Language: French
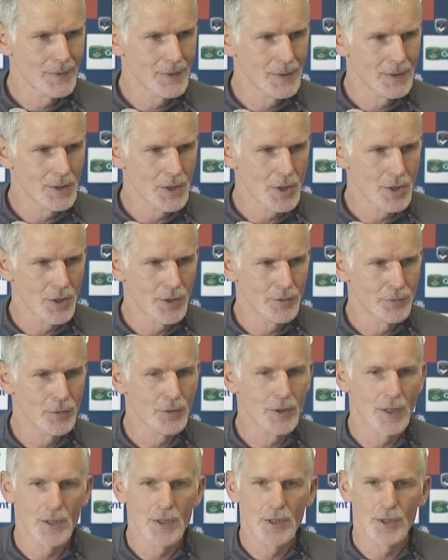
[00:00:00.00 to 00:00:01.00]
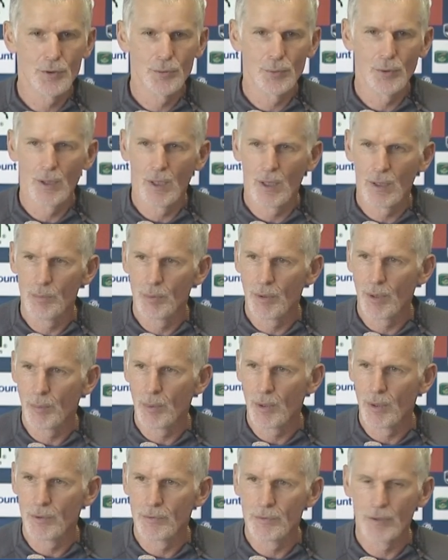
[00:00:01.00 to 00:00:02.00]
déjà, il faut gagner celui-là et puis
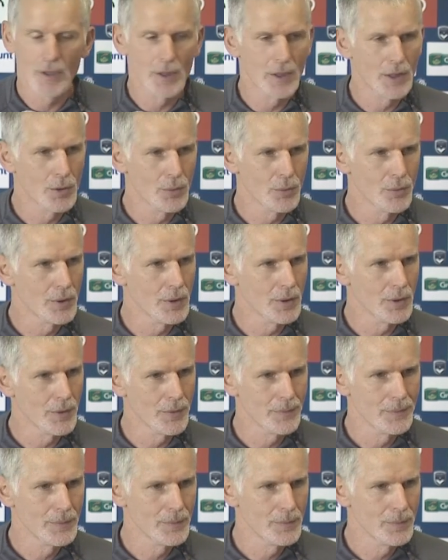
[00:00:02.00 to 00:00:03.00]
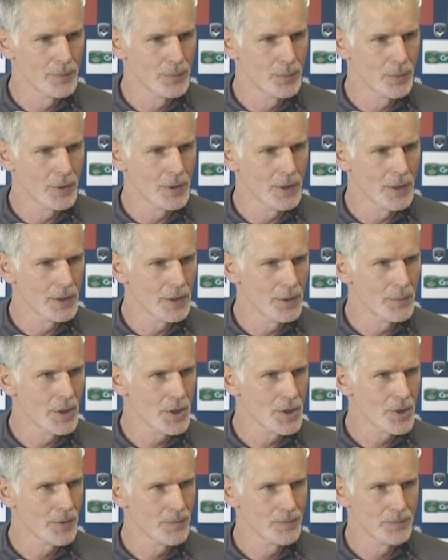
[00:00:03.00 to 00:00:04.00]
après, on fera les comptes pour le dernier
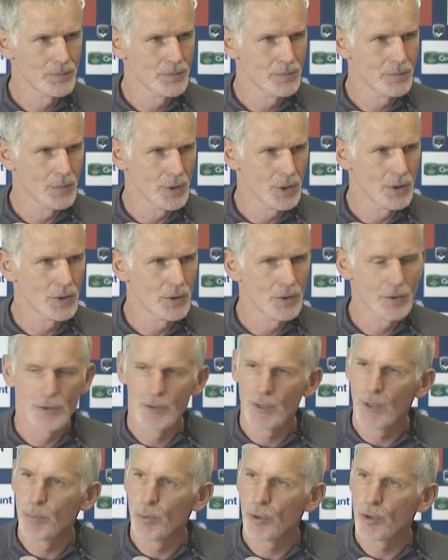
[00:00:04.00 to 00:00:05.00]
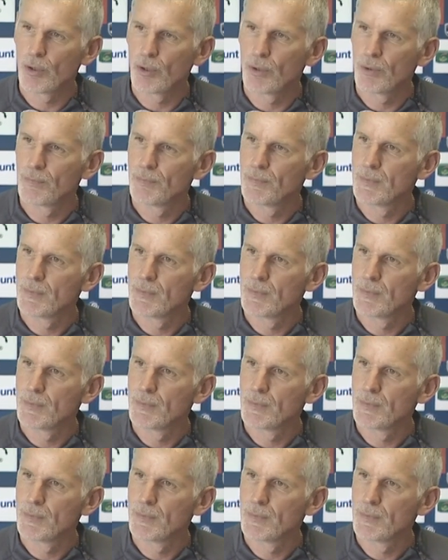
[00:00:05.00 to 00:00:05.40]
match. c'est important.